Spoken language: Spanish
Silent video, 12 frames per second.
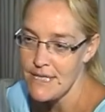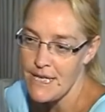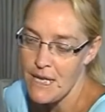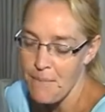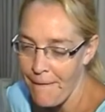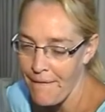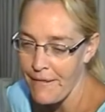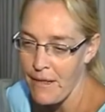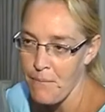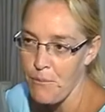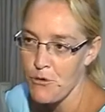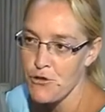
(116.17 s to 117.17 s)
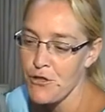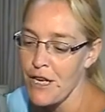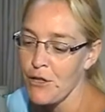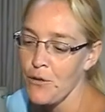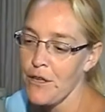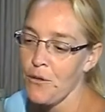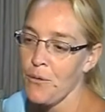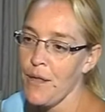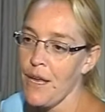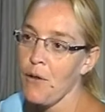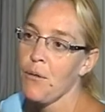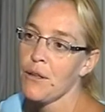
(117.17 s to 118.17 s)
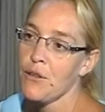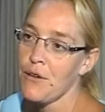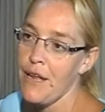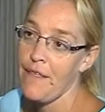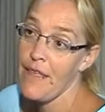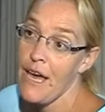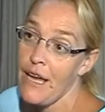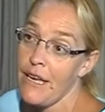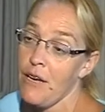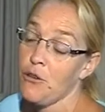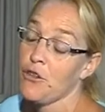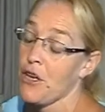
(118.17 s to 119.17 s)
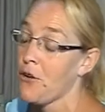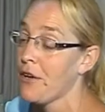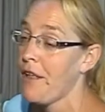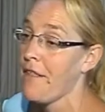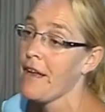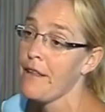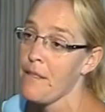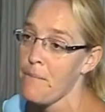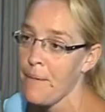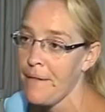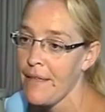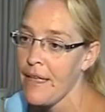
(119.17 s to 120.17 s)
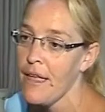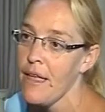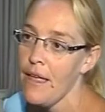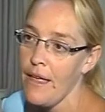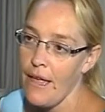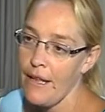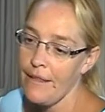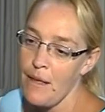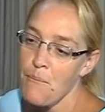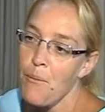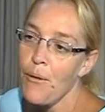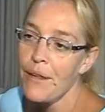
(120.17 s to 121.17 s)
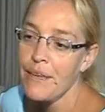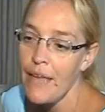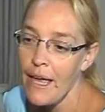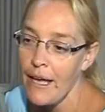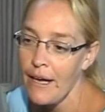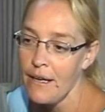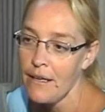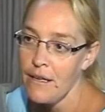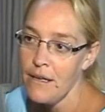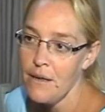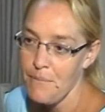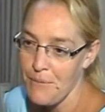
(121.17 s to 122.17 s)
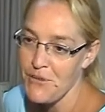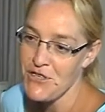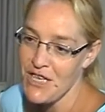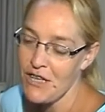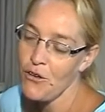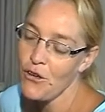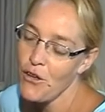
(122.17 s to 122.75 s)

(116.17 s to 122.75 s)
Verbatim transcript: Sí, demanda tiempo. Yo trato de estudiar cuatro horas diarias o tres horas diarias, depende el tiempo que tenga. Pero sí,